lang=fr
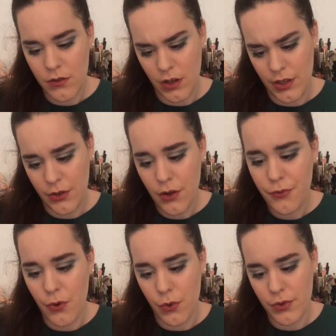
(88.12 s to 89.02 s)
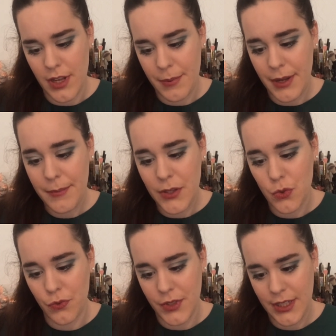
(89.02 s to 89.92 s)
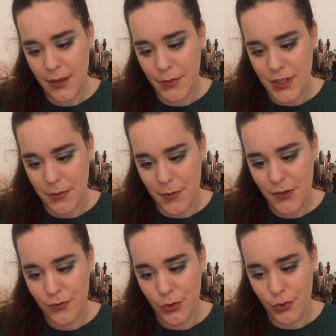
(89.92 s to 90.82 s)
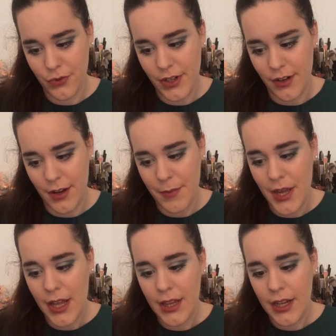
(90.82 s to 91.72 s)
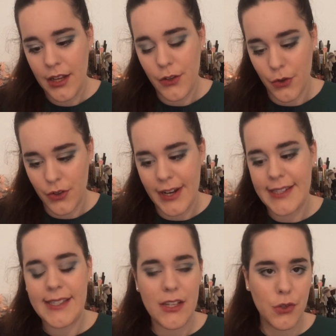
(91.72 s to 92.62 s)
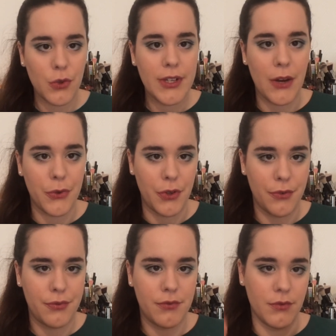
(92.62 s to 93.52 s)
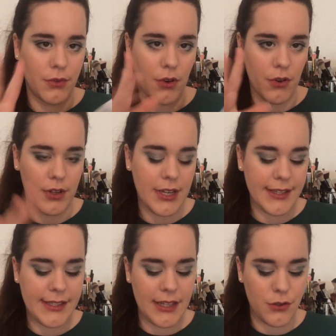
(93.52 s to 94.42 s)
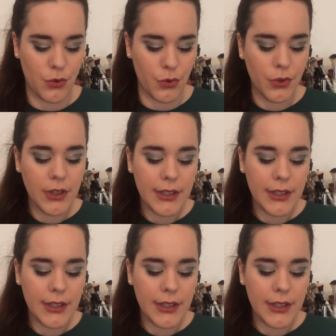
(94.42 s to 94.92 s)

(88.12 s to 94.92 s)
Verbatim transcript: dans les 9 euros d'après mes souvenirs, mais j'aimerais bien vous retrouver quand même. Non, dans les 16,49 euros, donc 15-16 euh, euros.